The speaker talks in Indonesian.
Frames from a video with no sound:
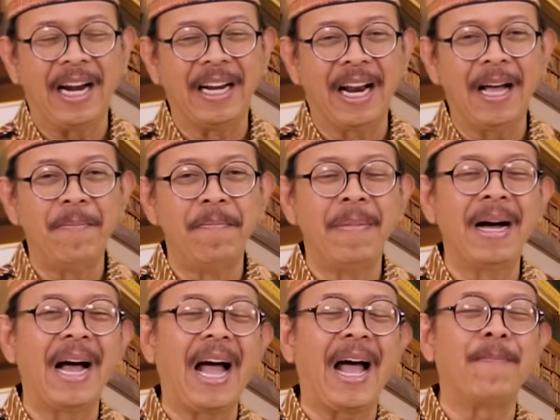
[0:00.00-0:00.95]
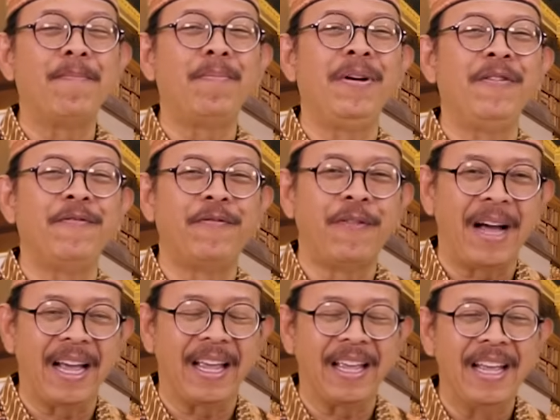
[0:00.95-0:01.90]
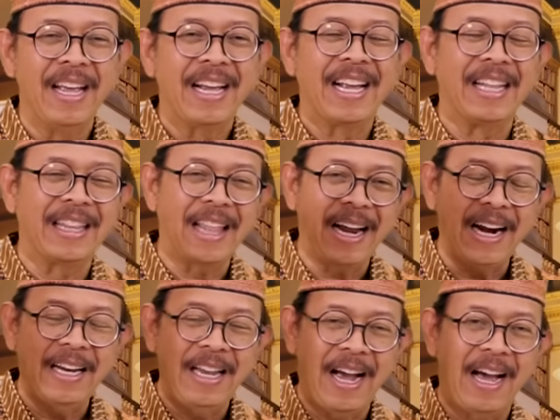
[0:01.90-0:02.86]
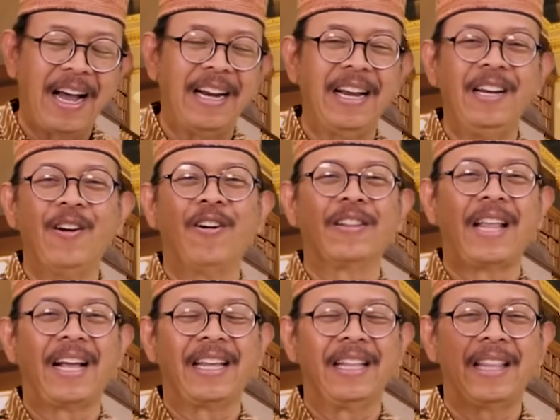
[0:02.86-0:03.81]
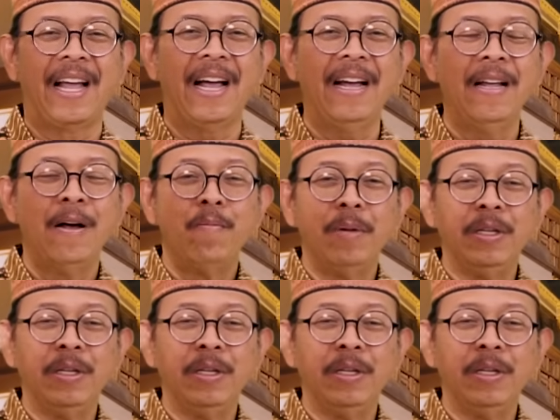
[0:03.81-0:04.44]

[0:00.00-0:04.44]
adalah mengamplify getaran yang ada di otak kita